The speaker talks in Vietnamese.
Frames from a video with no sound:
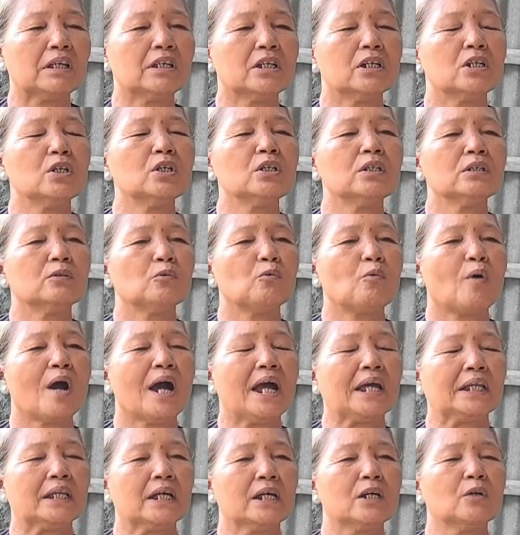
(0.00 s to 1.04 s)
phải giữ
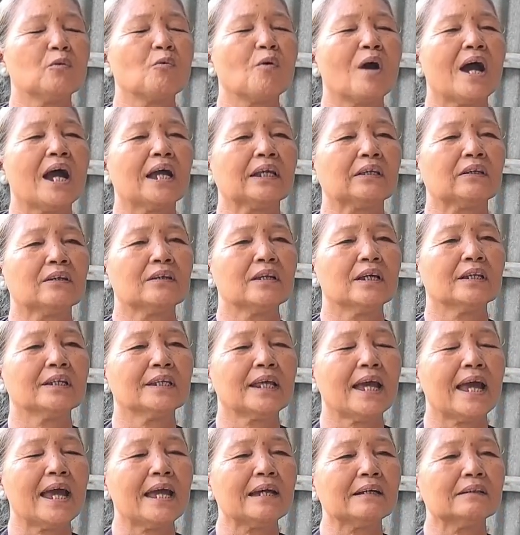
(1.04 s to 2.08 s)
hoài thuận hoài cho
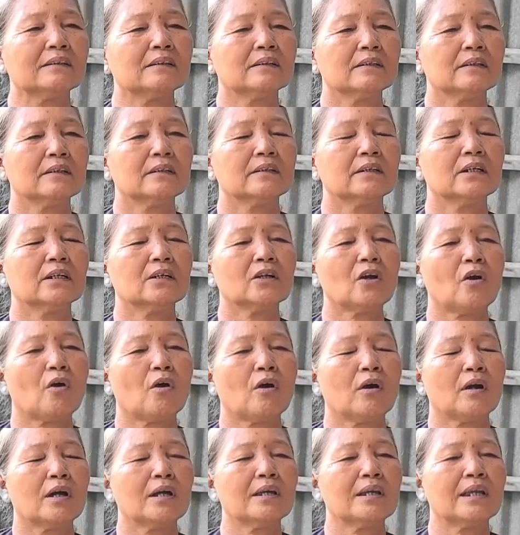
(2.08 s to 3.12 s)
đến thác. Chứ
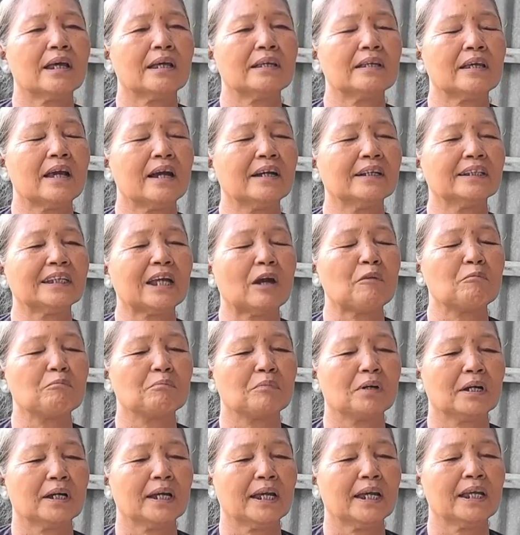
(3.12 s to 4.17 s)
còn là vợ
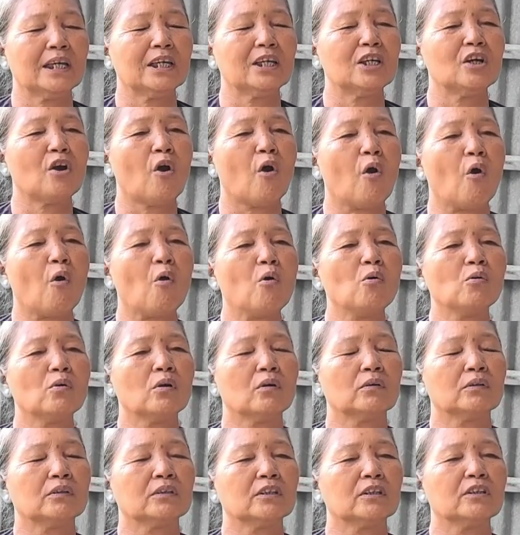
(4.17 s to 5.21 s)
chồng mà gây gỗ
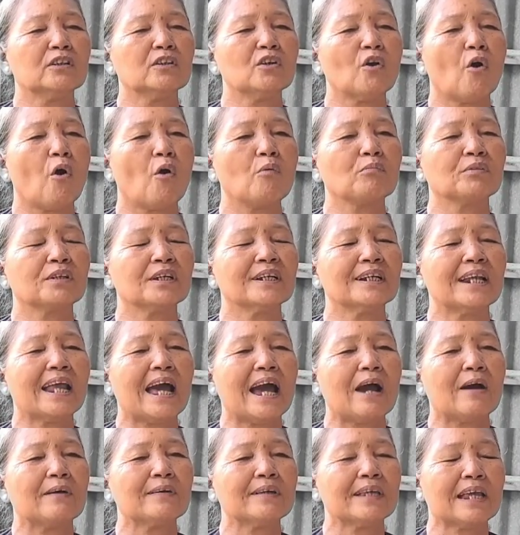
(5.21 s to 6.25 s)
rồi chửi lộn chửi
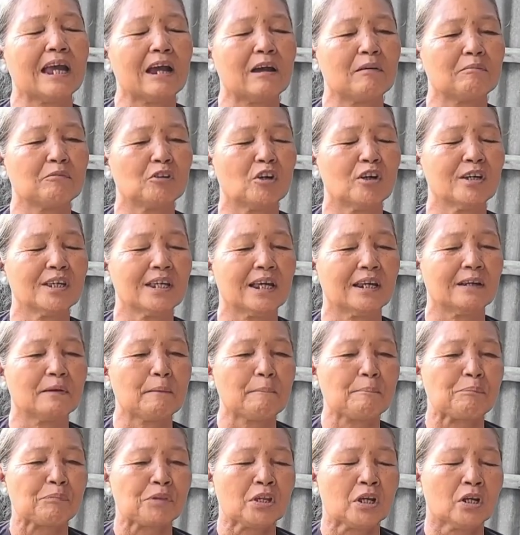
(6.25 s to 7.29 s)
lạo với nhau, em nói cho anh,
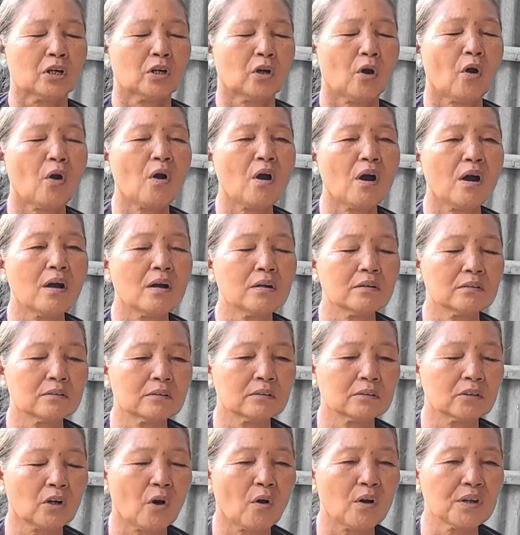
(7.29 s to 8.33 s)
Có
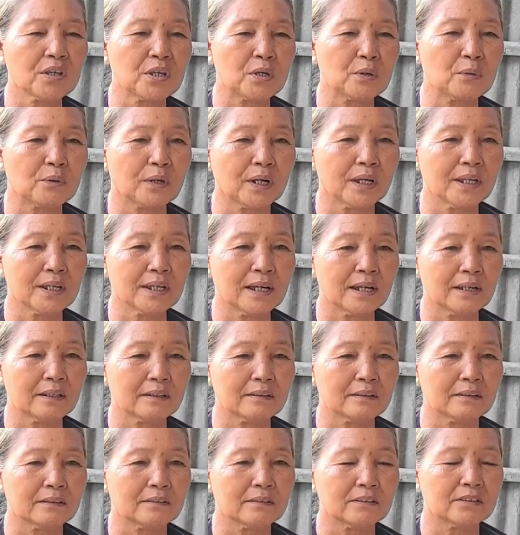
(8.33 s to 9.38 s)
có nhiều khi
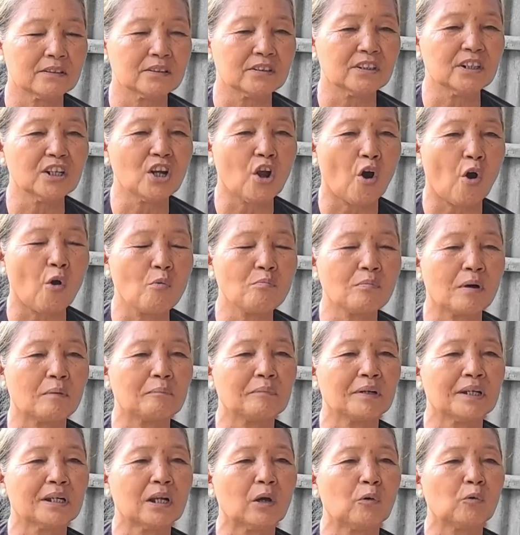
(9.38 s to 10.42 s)
chửi lộn
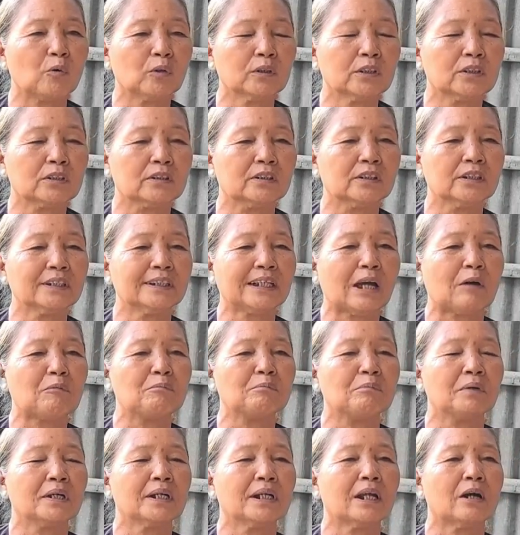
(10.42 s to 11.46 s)
mà mình đâu có chửi
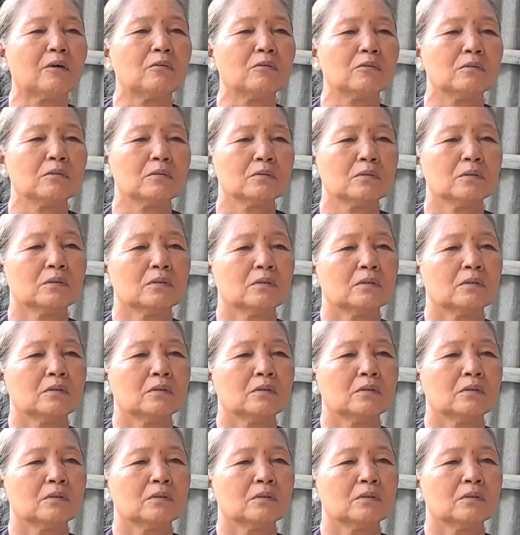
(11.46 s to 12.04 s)
chồng mình đâu,